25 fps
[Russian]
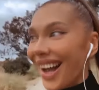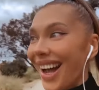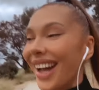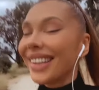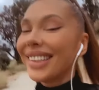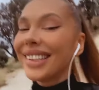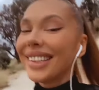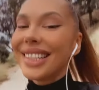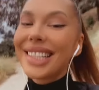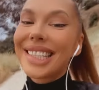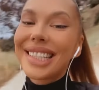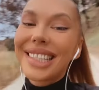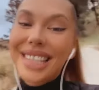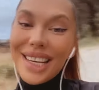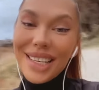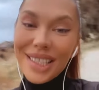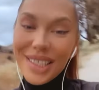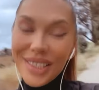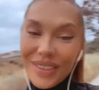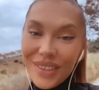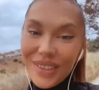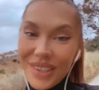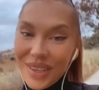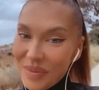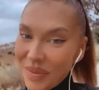
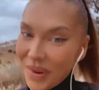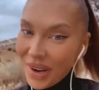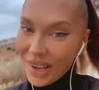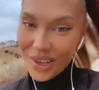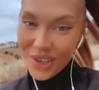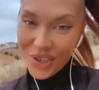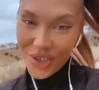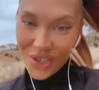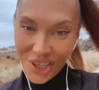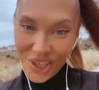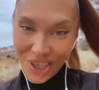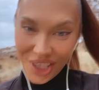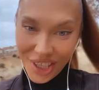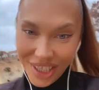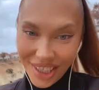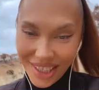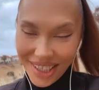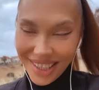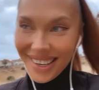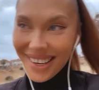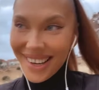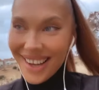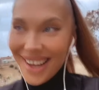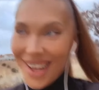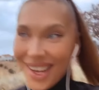Естественно, моя жизнь
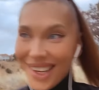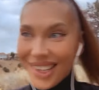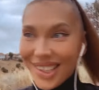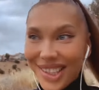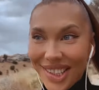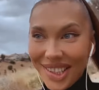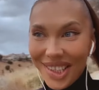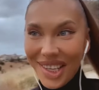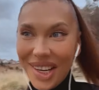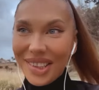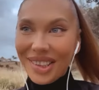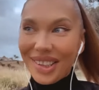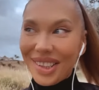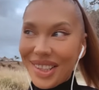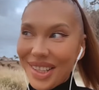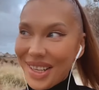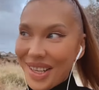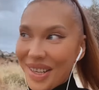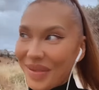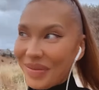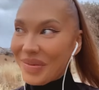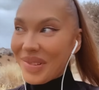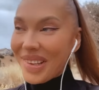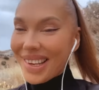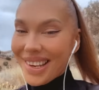стала
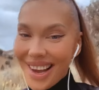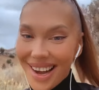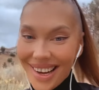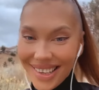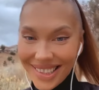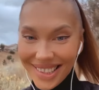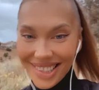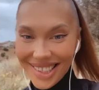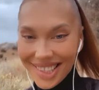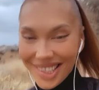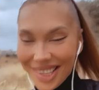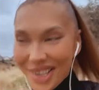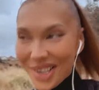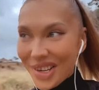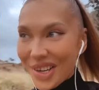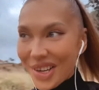меняться